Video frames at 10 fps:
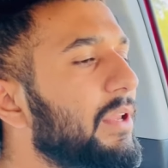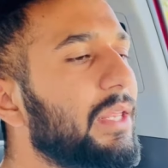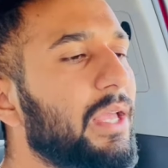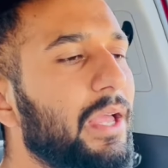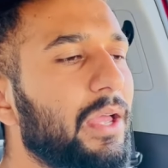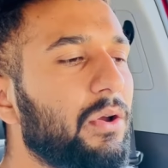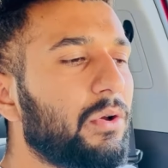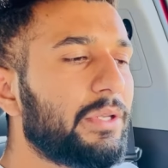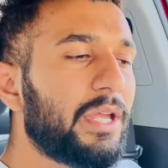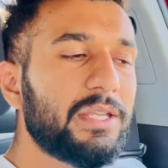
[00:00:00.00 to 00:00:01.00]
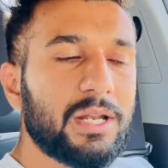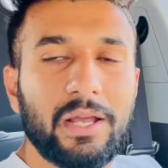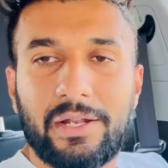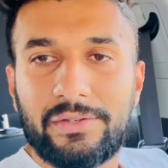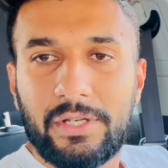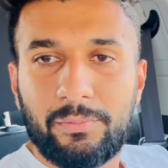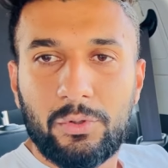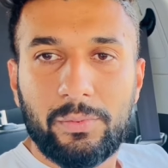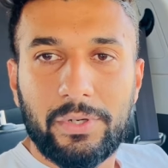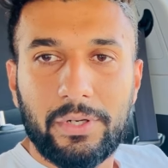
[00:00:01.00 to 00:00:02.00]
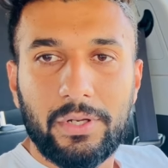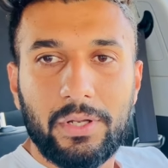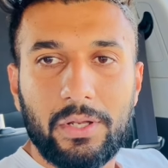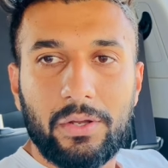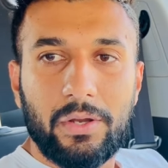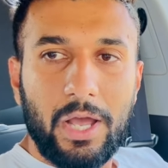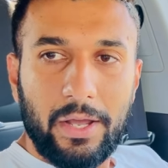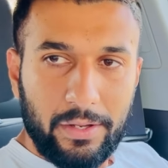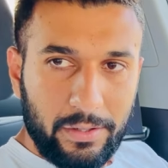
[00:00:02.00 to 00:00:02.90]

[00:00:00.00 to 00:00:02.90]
भी लिया है यही चलाकर स्कीप ऊपर वेरी नाइस हाँ। यानी